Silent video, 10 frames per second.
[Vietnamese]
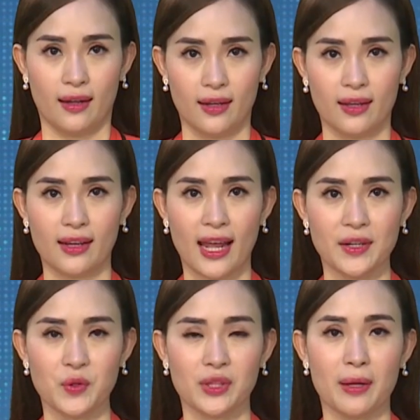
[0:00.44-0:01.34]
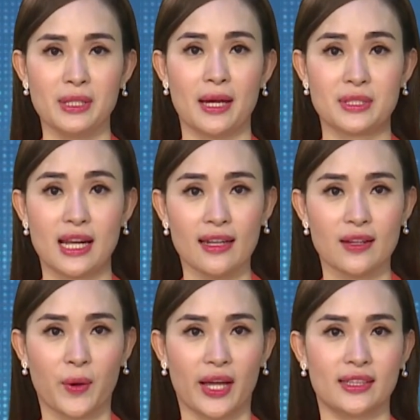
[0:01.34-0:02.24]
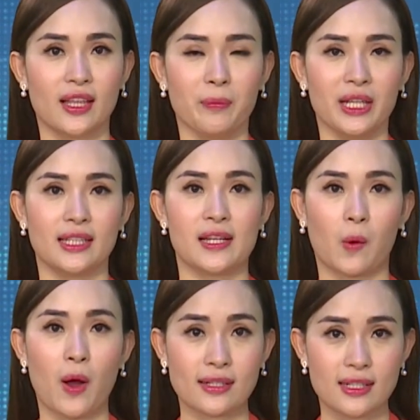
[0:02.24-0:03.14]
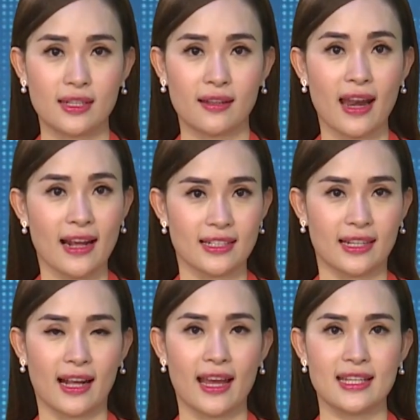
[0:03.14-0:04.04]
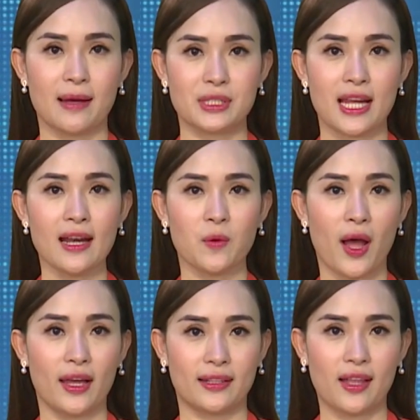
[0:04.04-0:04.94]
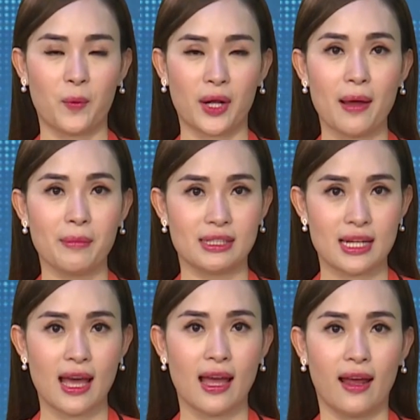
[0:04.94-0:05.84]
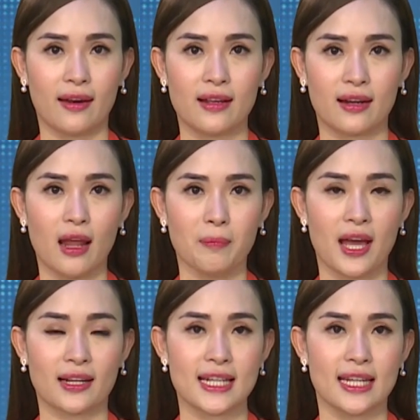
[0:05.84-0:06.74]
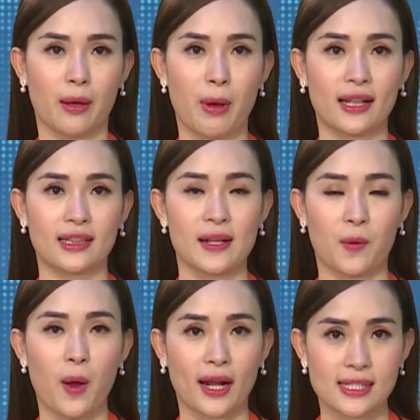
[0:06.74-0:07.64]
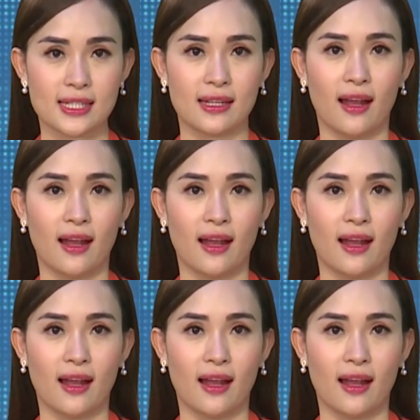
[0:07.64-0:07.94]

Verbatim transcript: Hiện nay, Trung tâm Giám sát Điều hình Thông minh tỉnh Quảng Trị đang triển khai giám sát qua hệ thống camera được lắp đặt trên địa bàn tỉnh Quảng Trị,